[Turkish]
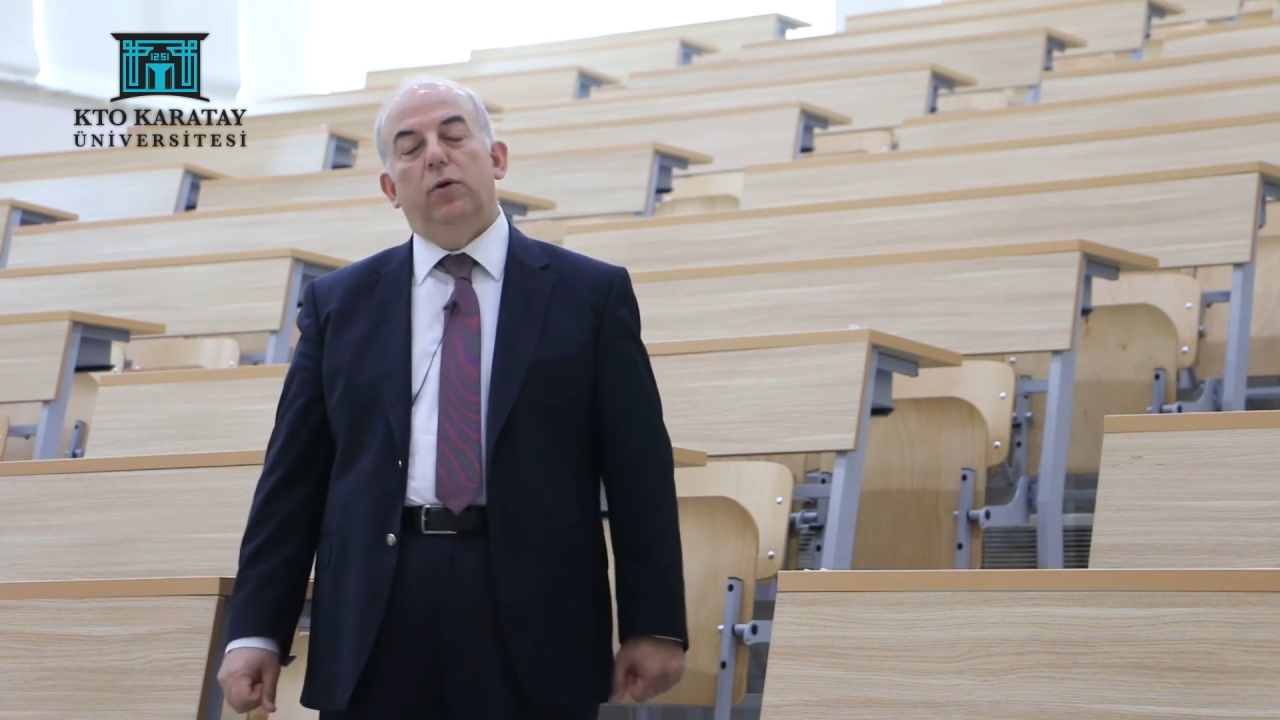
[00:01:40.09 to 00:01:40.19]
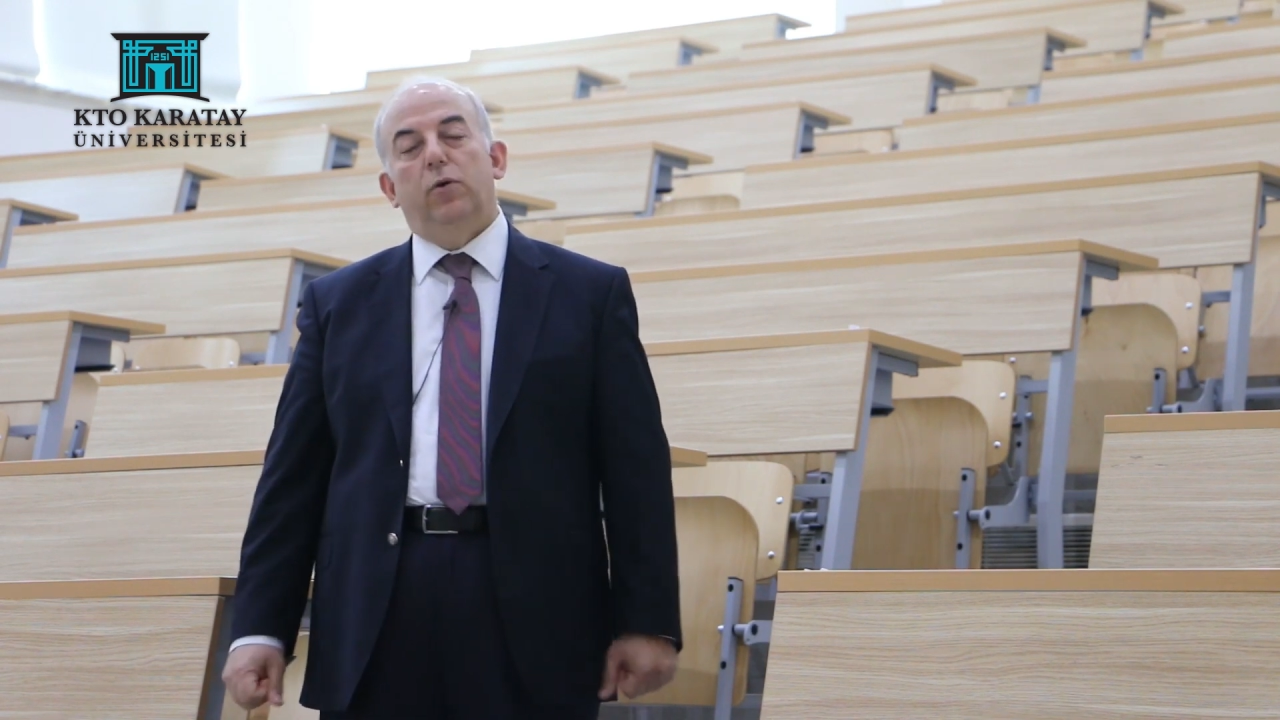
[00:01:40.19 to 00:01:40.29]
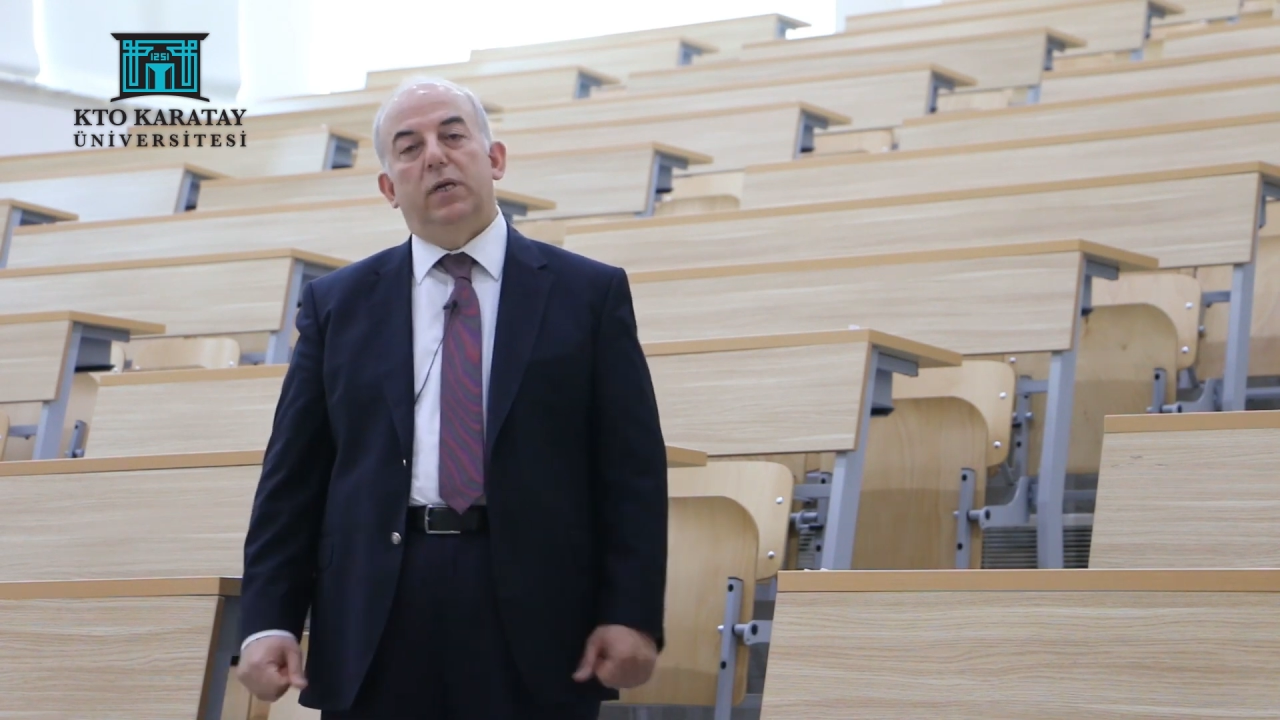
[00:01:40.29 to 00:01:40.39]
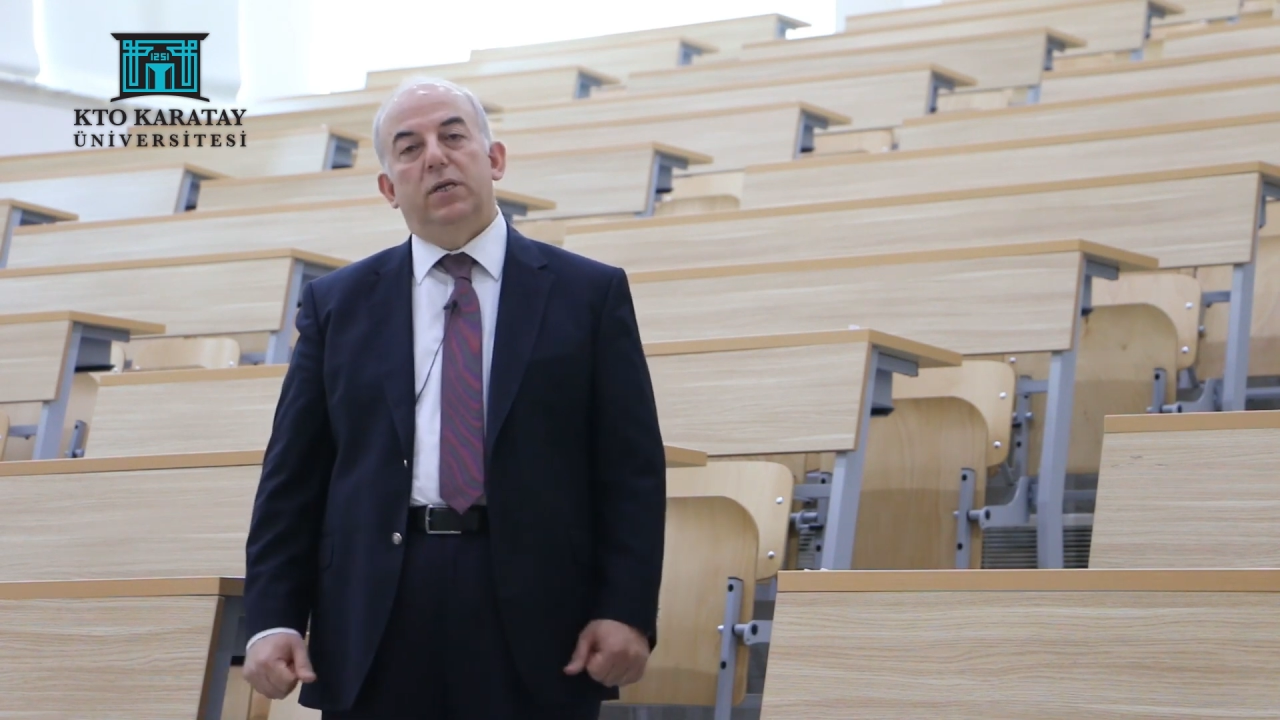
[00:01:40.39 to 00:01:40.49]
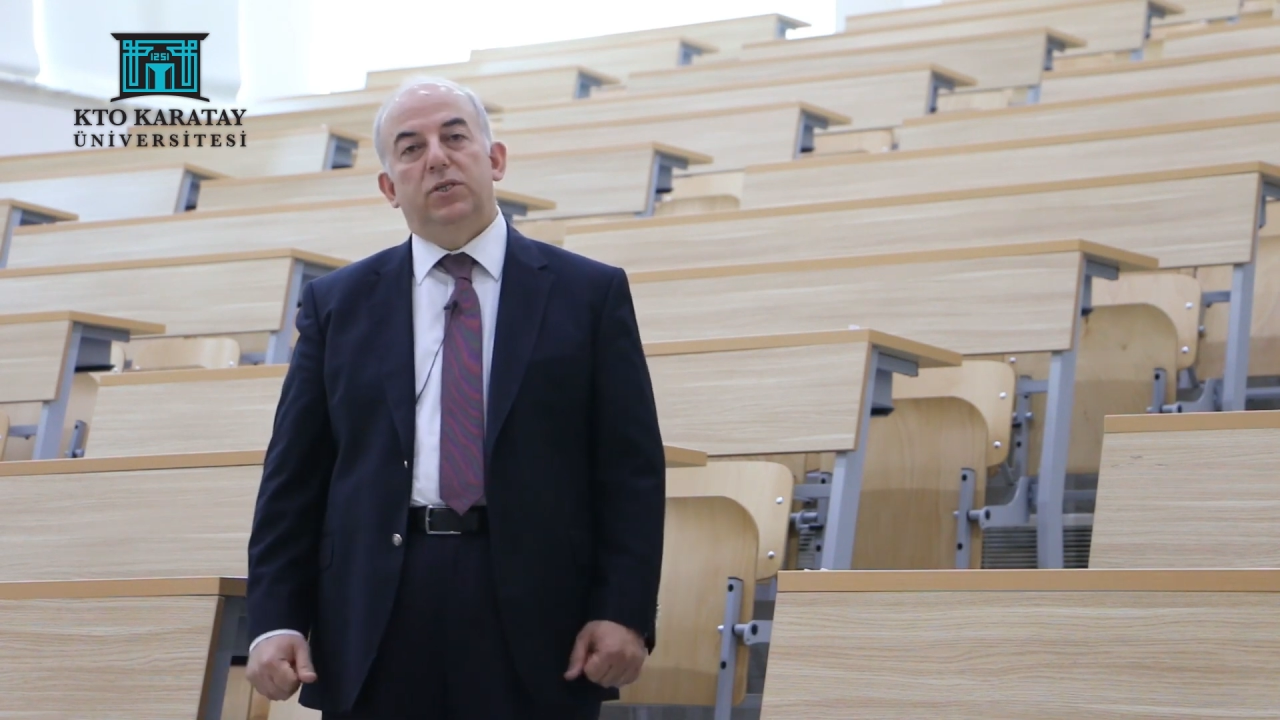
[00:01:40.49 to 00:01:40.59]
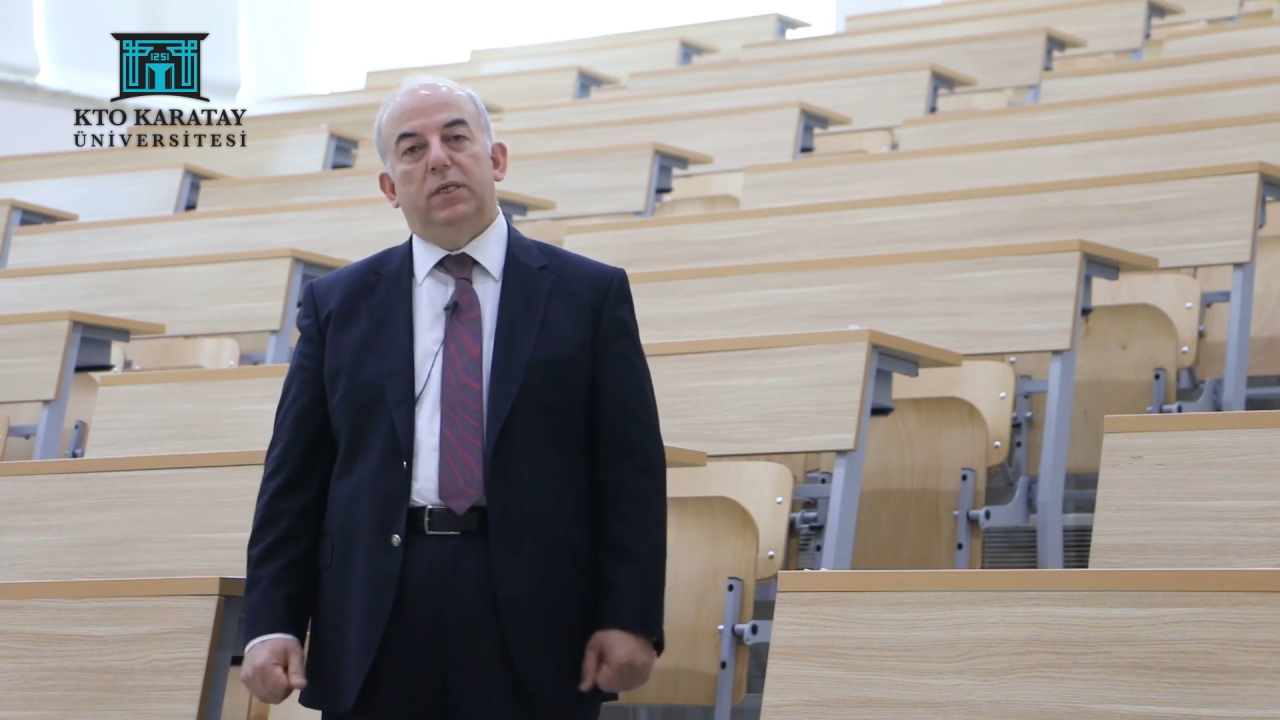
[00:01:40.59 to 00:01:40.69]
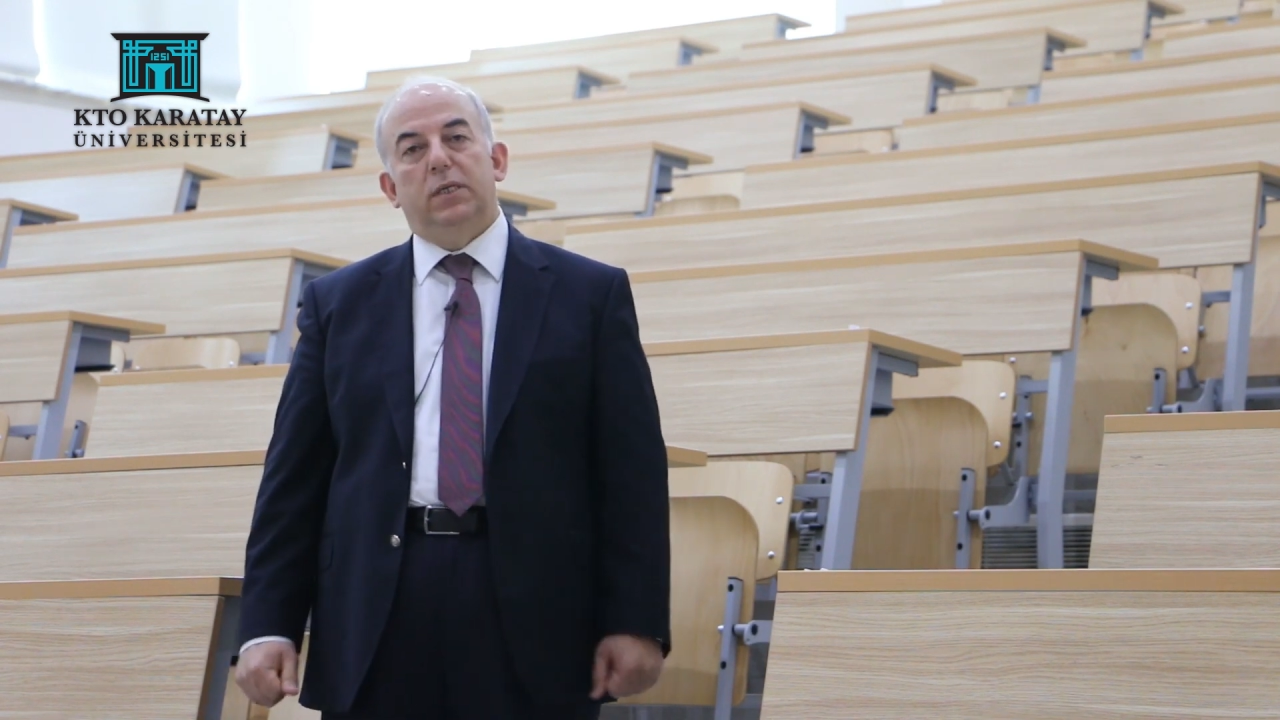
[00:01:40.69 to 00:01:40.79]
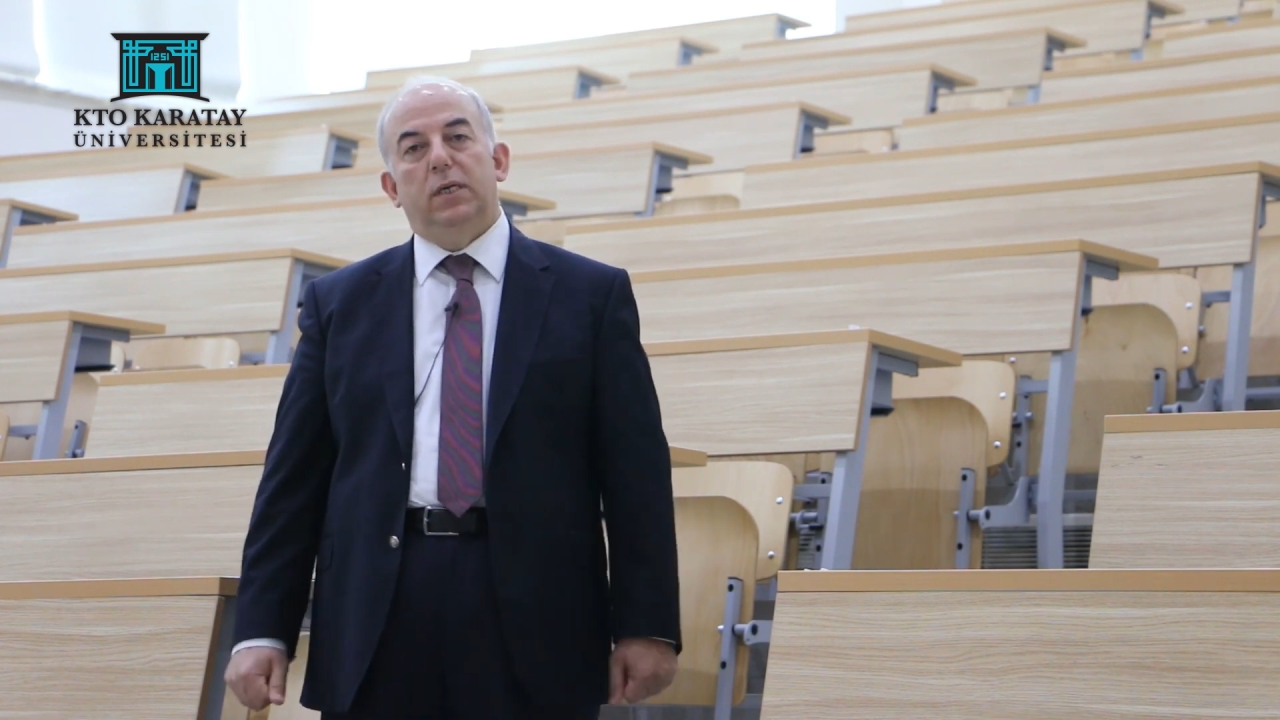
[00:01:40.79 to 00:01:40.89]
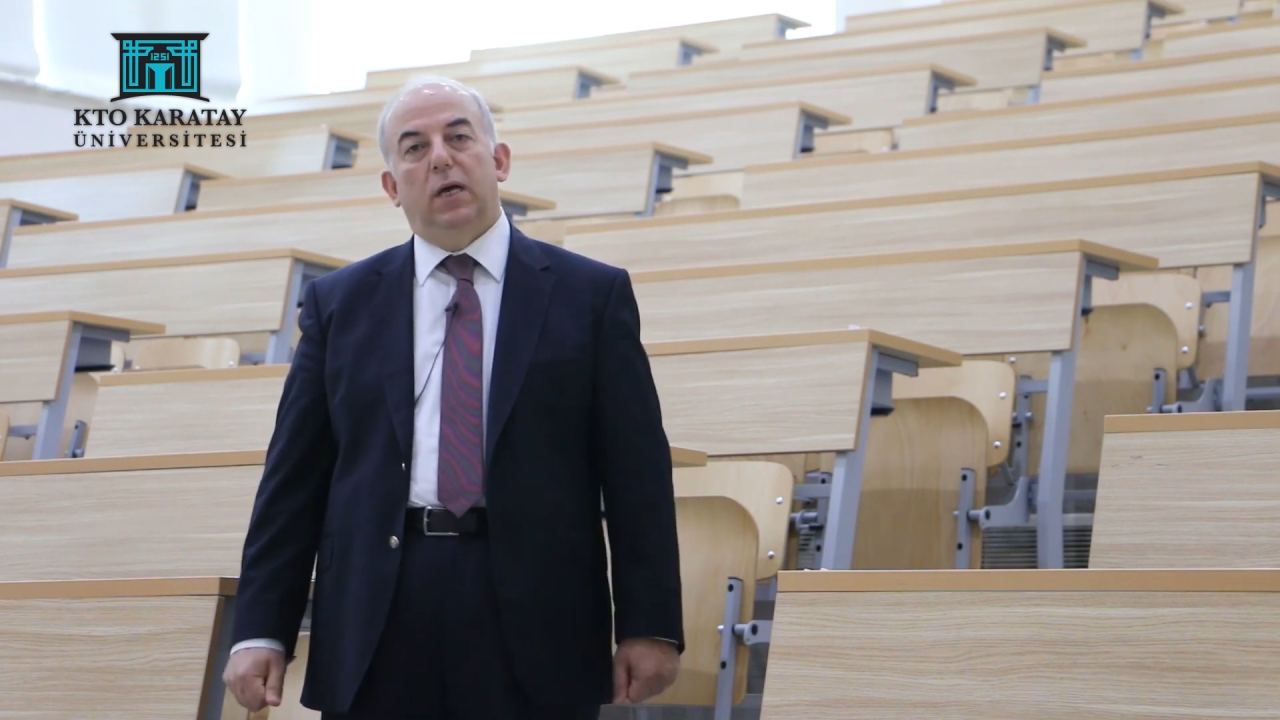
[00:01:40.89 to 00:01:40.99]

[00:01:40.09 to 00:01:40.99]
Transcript: öğrenci